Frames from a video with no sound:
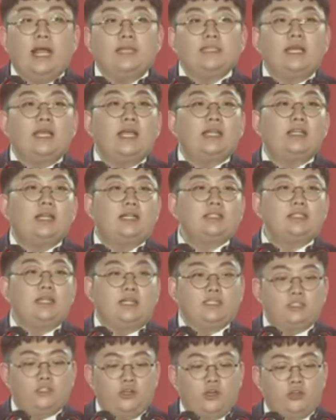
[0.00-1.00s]
야당의
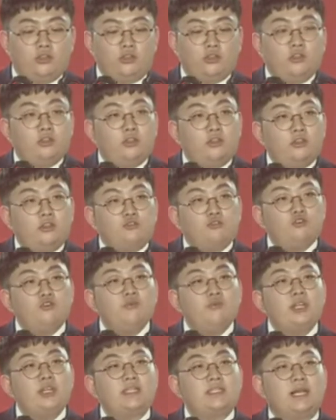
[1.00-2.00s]
탓을 하는 것,
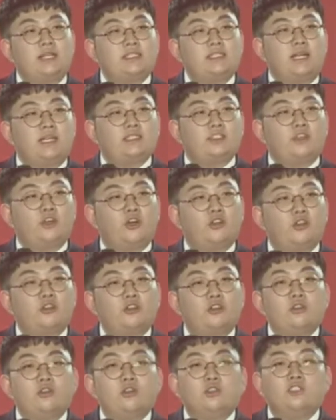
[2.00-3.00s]
국민의 탓을 하는 것,
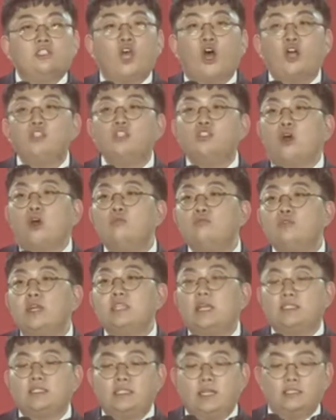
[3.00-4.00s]
전
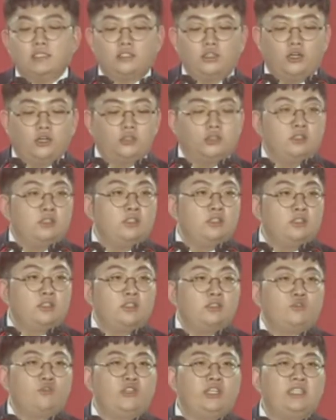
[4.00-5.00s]
정부의 탓을 하는 것,
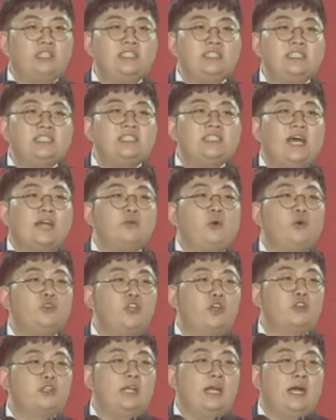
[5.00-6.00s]
우리는 지난
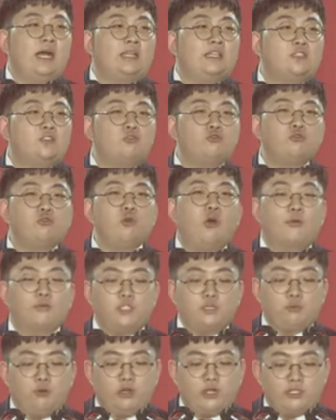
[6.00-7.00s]
5년간 수도
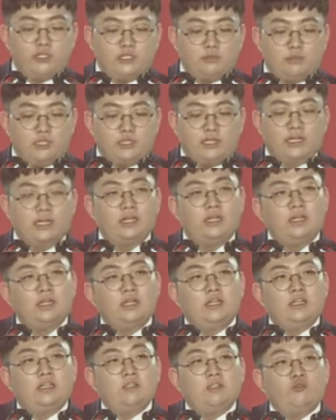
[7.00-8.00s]
없이 보았습니다.
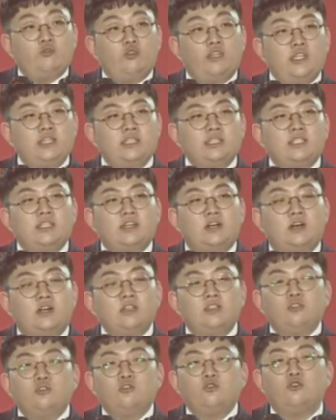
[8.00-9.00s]
우리는
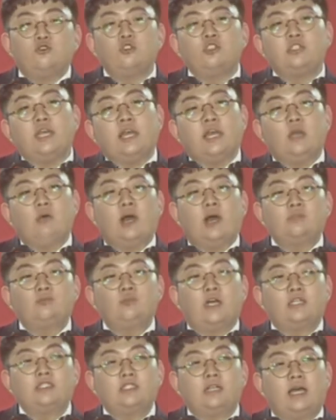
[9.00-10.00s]
그런 구태의
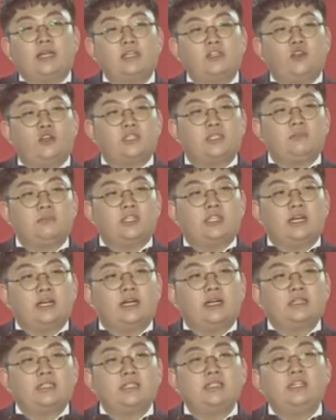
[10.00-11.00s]
화음과는 다를
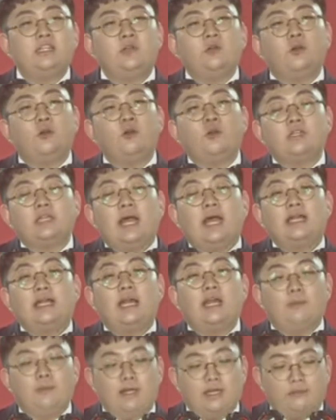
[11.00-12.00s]
것입니다. 그리고
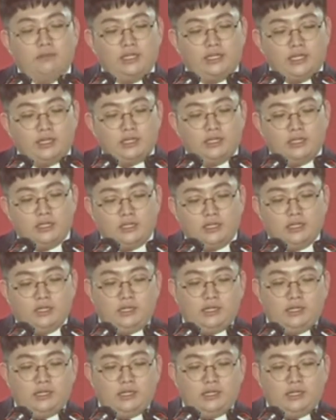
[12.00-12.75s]
달라야만 합니다.